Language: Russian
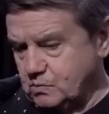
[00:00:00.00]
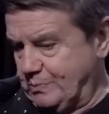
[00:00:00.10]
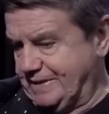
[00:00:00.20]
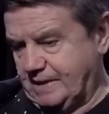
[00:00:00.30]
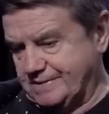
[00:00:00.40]
то
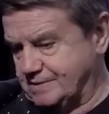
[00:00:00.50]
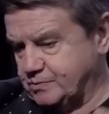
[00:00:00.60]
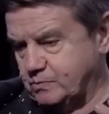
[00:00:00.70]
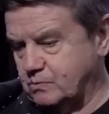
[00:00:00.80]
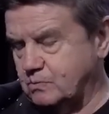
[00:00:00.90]
ну, понятно,
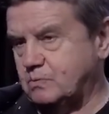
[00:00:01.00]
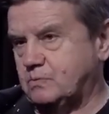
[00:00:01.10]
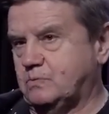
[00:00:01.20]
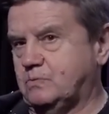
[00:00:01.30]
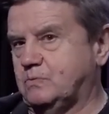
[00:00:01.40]

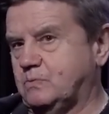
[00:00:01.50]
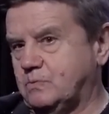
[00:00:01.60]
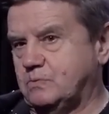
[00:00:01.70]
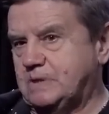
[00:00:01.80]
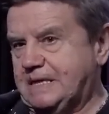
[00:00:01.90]

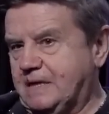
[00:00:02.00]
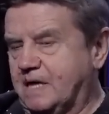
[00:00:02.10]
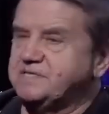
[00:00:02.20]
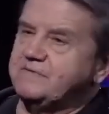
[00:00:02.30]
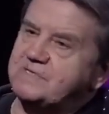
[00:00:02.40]
что
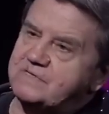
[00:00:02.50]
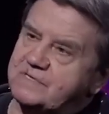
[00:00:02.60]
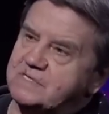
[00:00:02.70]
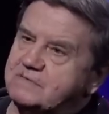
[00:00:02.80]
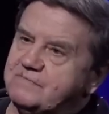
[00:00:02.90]
активные
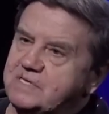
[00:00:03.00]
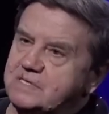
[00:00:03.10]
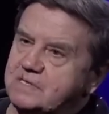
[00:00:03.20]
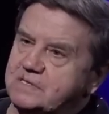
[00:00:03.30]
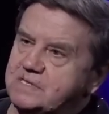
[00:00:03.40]

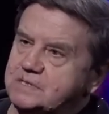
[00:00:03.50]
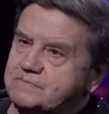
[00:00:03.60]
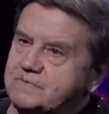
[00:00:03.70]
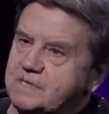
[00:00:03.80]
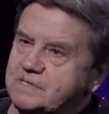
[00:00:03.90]
военные
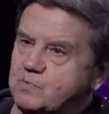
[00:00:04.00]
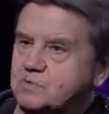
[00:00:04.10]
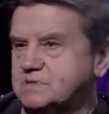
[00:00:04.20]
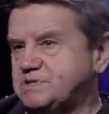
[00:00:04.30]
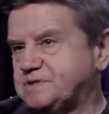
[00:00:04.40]
действия, они будут
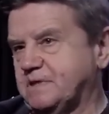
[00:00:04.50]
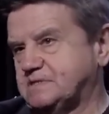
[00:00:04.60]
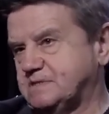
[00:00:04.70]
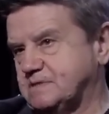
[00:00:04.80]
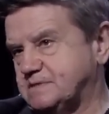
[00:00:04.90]

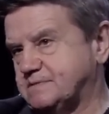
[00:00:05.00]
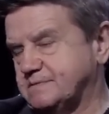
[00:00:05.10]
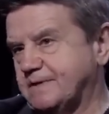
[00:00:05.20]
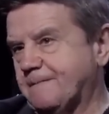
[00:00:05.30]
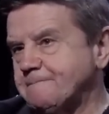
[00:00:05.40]
сочетаться
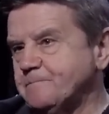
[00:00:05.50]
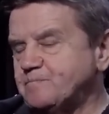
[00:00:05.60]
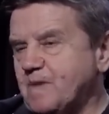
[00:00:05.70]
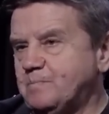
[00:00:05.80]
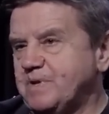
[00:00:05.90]
с
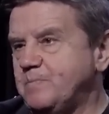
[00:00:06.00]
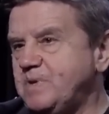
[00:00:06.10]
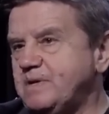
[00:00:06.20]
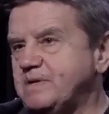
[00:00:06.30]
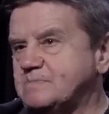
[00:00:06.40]

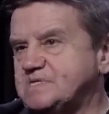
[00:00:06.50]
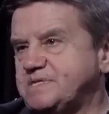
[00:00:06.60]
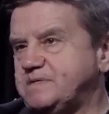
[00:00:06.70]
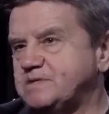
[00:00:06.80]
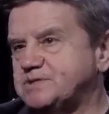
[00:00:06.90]
перемирием,
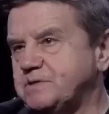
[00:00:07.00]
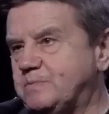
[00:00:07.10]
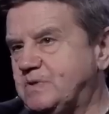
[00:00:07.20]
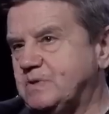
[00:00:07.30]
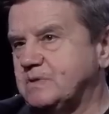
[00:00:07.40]

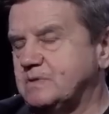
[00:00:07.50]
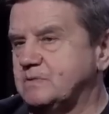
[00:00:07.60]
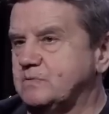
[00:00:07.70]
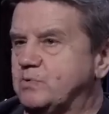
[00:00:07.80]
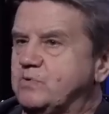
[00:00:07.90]

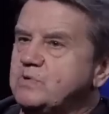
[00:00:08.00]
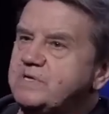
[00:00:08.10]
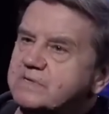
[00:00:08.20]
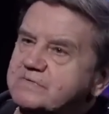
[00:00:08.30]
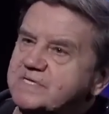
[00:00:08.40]
затишьями,
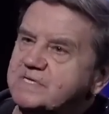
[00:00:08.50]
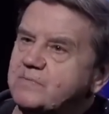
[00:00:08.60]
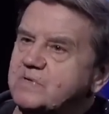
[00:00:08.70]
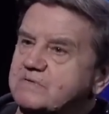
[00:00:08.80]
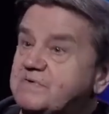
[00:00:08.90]

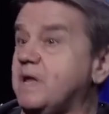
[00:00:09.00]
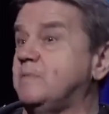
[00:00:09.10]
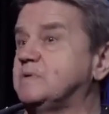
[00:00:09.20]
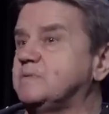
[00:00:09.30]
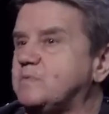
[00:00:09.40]
урегулированиями,
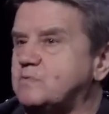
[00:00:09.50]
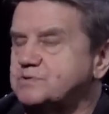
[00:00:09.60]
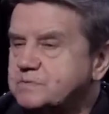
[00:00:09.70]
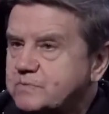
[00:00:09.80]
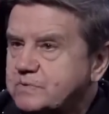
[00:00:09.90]
временными,
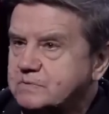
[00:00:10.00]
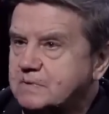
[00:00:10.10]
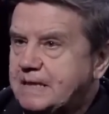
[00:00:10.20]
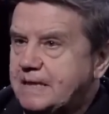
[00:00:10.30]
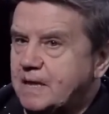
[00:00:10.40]
может быть.
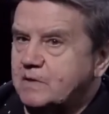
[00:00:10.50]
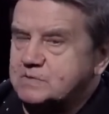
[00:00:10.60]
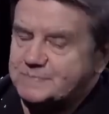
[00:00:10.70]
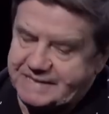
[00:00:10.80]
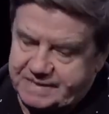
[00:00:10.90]
Ну
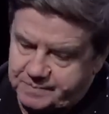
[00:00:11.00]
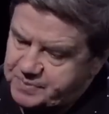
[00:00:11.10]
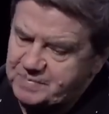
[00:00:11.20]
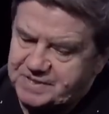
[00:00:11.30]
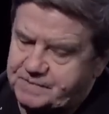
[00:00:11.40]
вот смотрите,
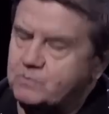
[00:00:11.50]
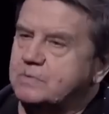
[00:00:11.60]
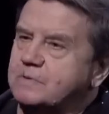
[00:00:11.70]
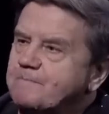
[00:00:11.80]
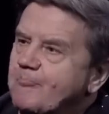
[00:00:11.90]
пример
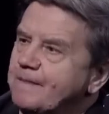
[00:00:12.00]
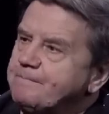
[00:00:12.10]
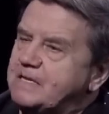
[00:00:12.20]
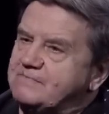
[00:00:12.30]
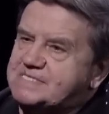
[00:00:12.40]
такой. Угу. В
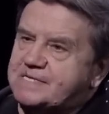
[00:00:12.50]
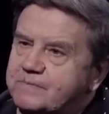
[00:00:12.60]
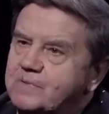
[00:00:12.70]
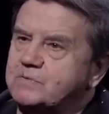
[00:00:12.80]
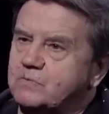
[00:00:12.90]
2020
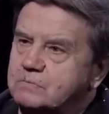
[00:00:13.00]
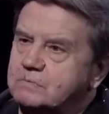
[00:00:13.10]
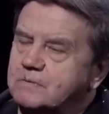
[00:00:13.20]
году,